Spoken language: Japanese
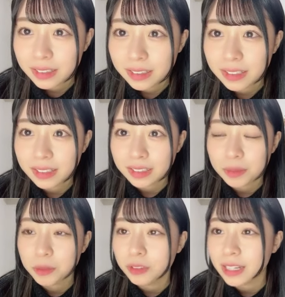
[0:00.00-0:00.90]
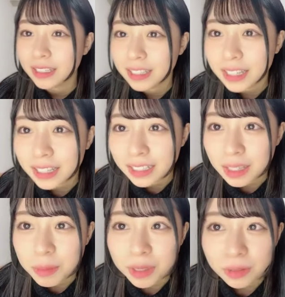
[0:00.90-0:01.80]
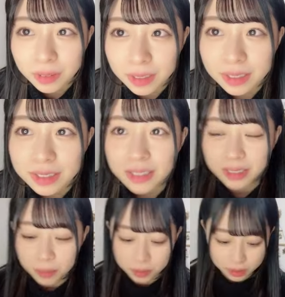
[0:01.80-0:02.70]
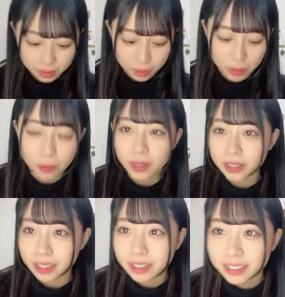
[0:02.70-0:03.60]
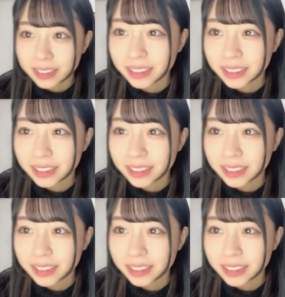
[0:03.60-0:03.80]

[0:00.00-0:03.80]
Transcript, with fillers: なんかもう泣いてないから食べて OK ですしかも食べ終わった